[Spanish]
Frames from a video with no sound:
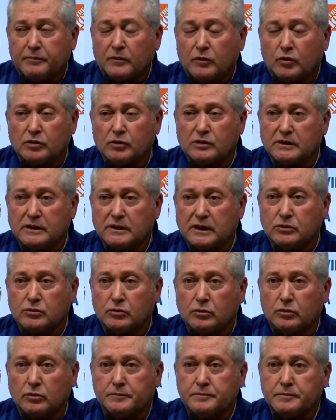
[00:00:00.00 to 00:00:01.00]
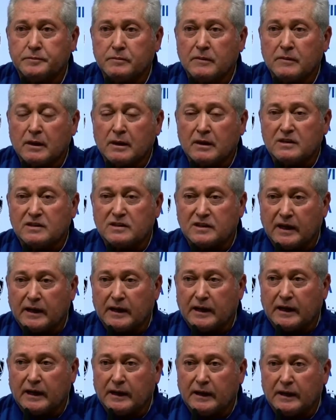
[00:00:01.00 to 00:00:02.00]
Entonces eso sé
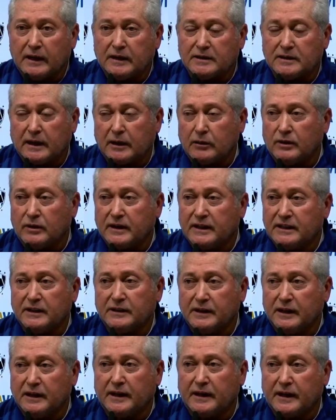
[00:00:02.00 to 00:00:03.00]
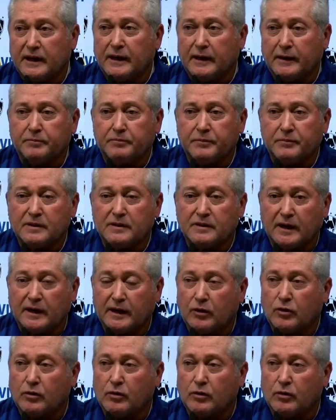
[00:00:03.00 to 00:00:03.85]
que es algo que se tiene que seguir